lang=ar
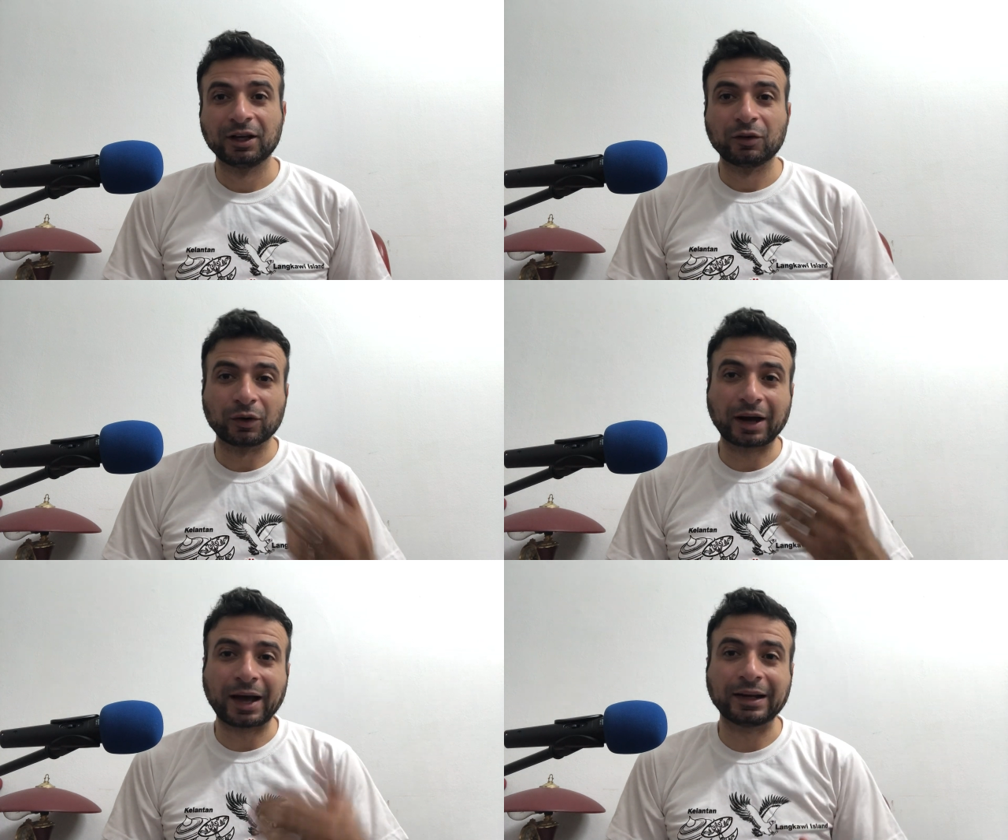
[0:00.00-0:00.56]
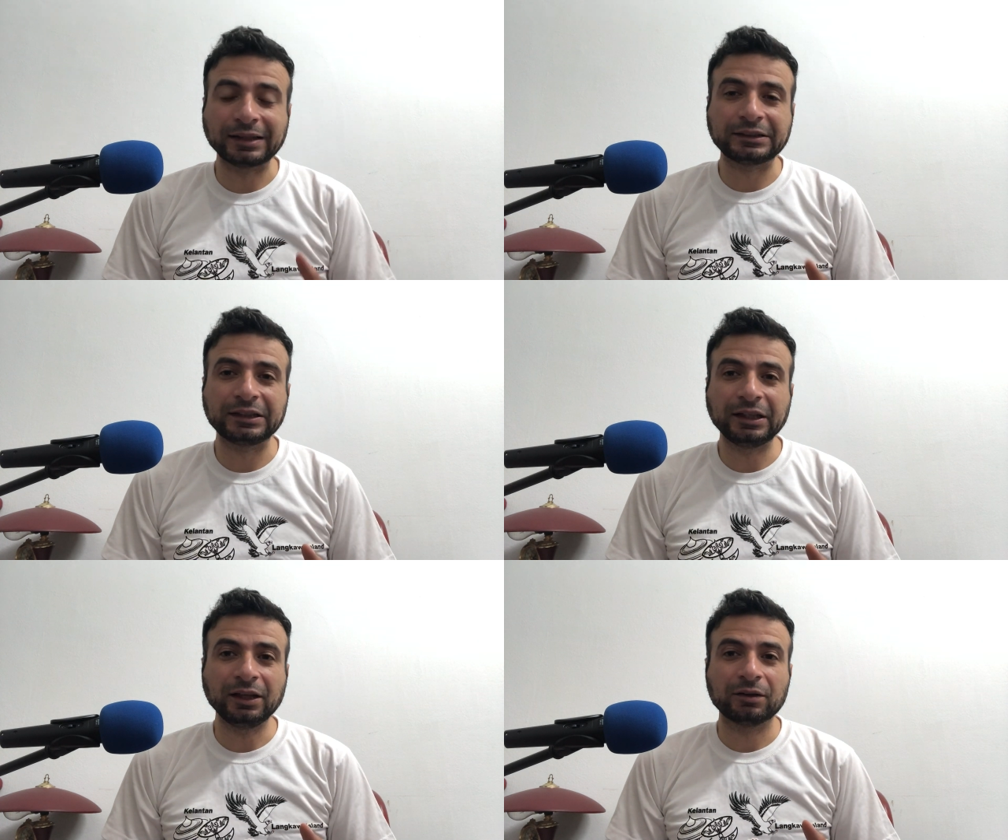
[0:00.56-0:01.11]
والرحلات
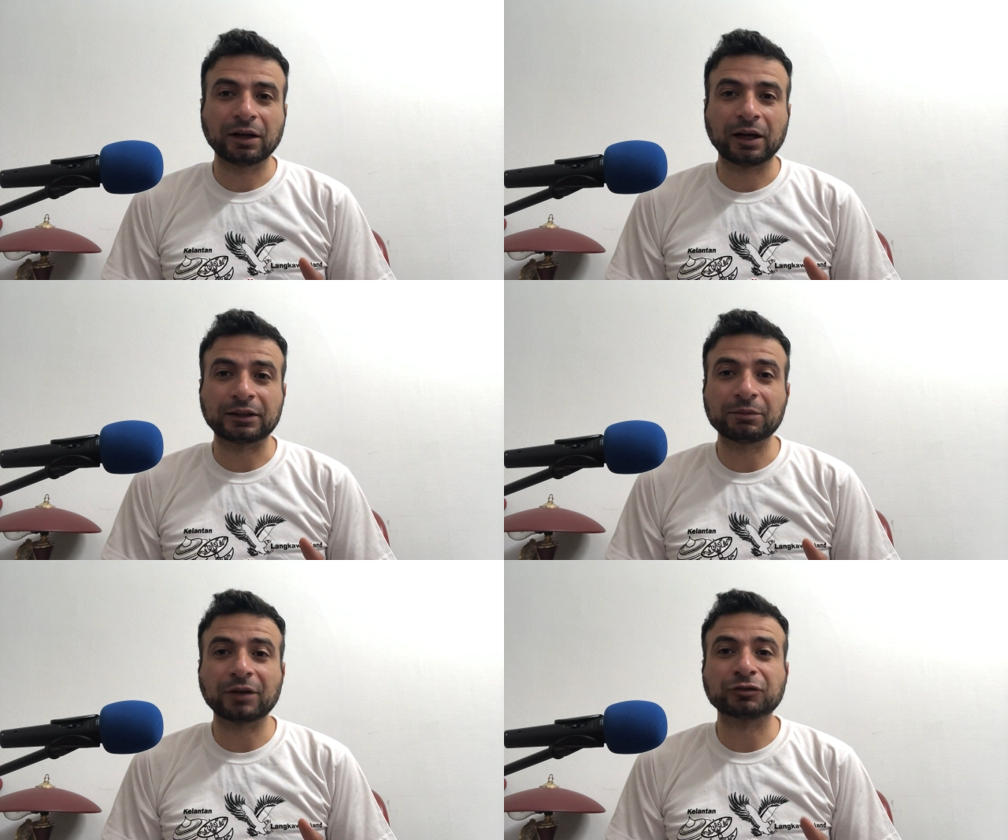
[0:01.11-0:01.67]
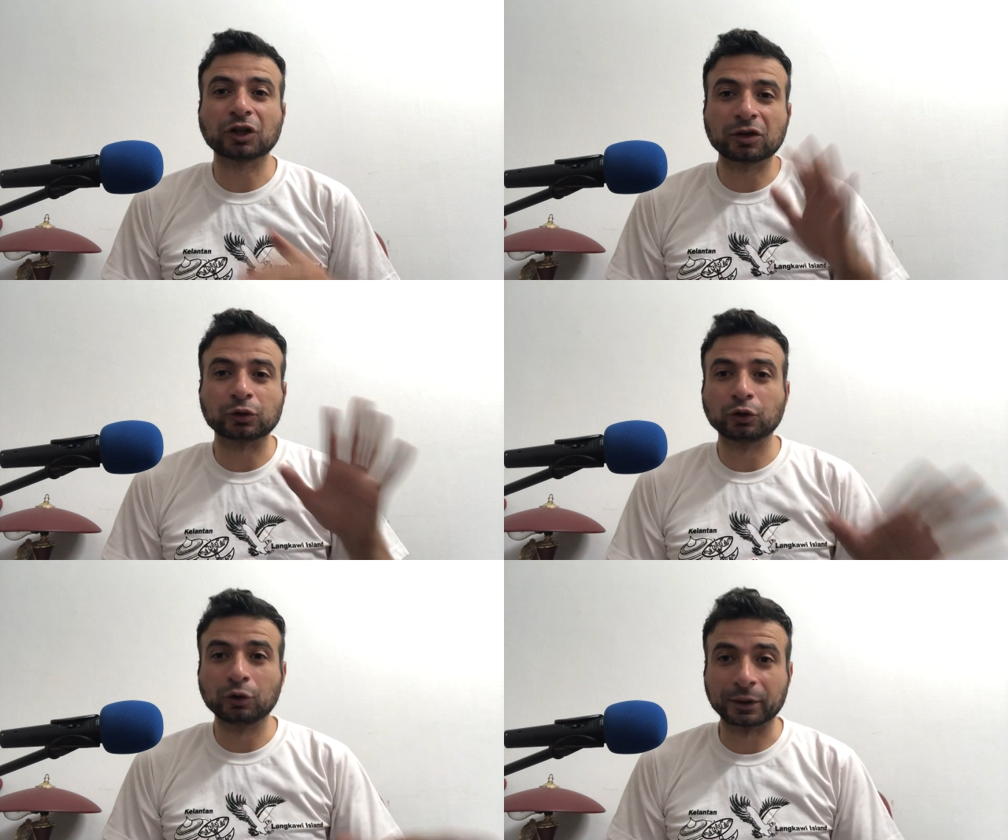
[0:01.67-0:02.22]
دي هتبقى في شهر
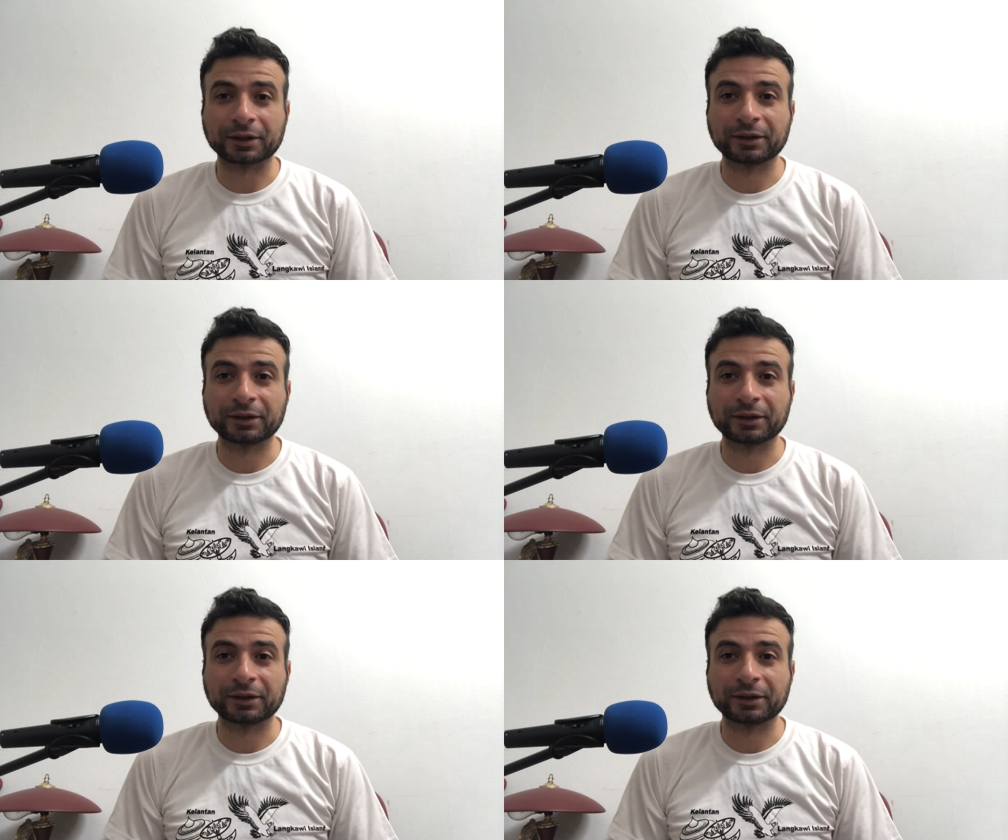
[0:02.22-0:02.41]
أكتوبر